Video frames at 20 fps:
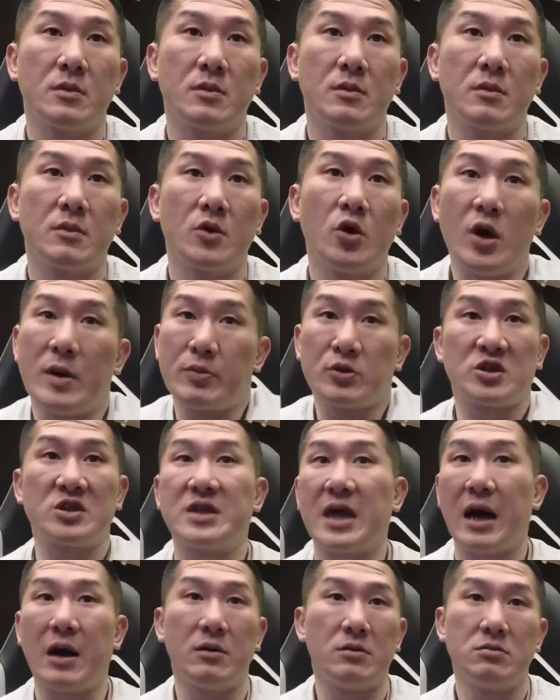我也不知
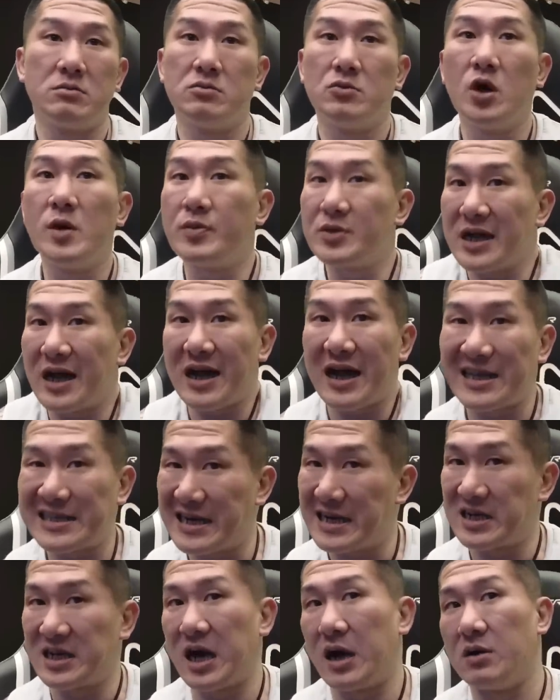道，我也不知道他这
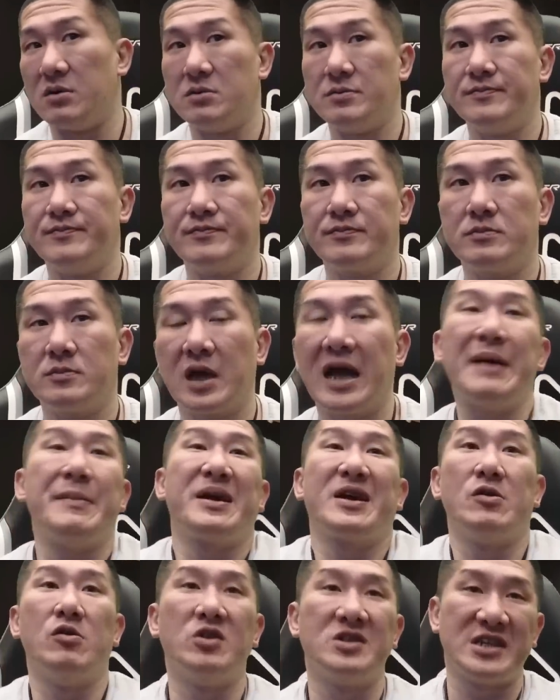样搞，你还没
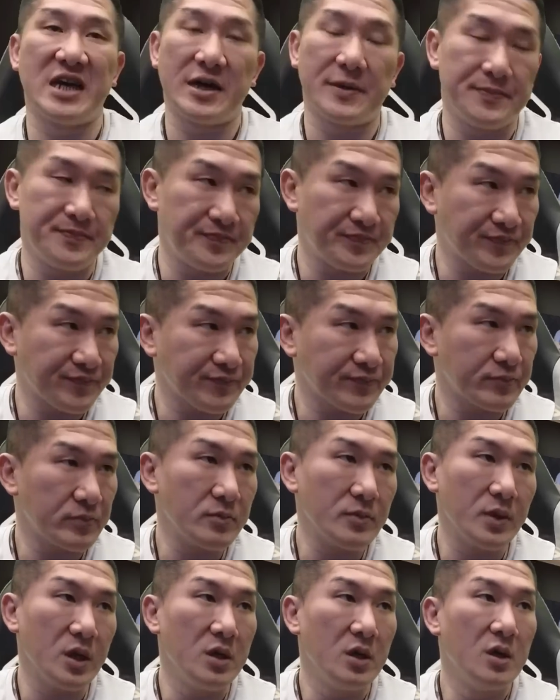跟我讲。
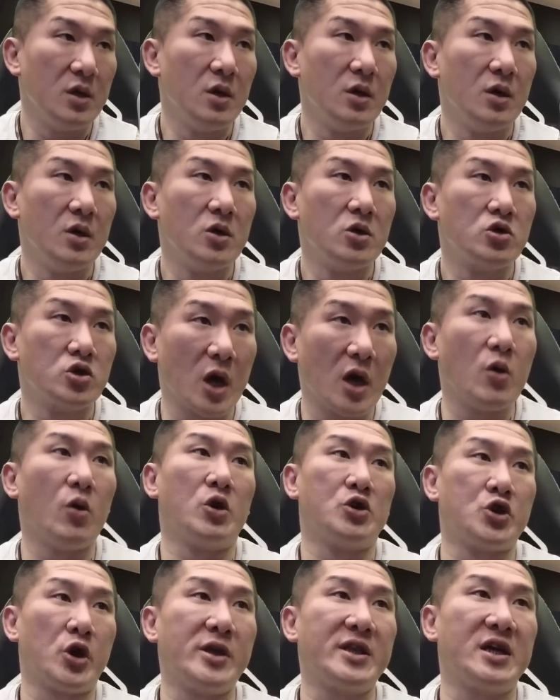所以我
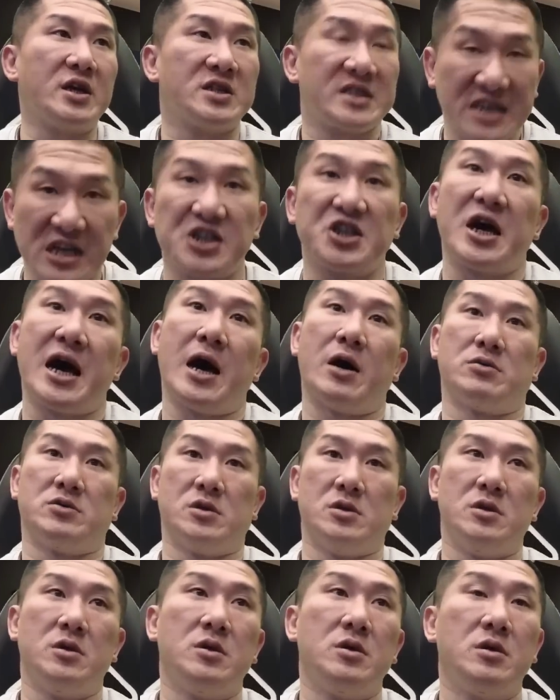觉得这是好
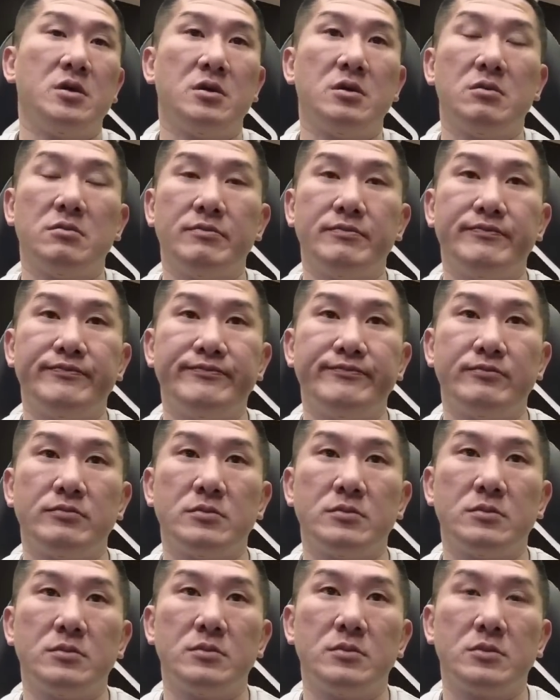的，
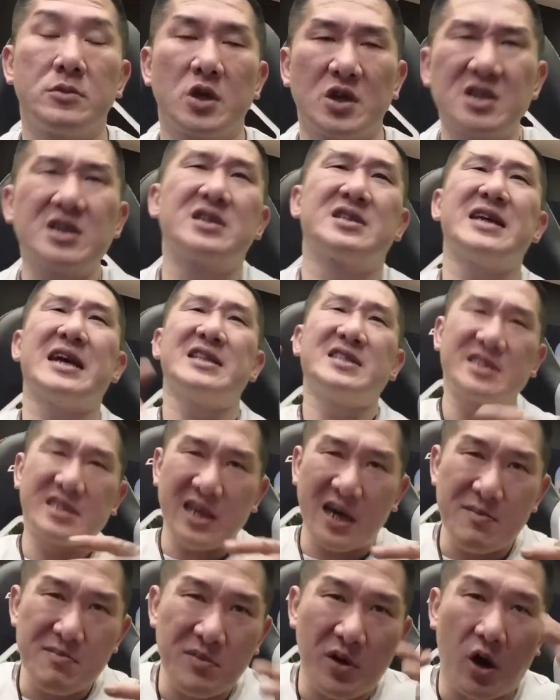就是在
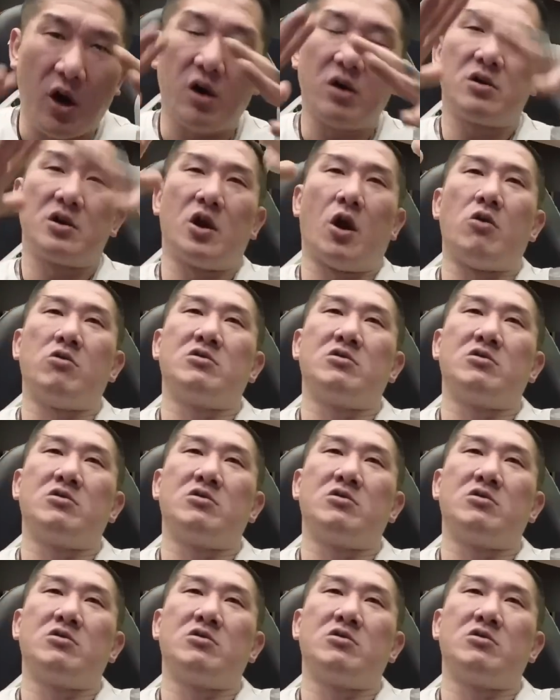这么冗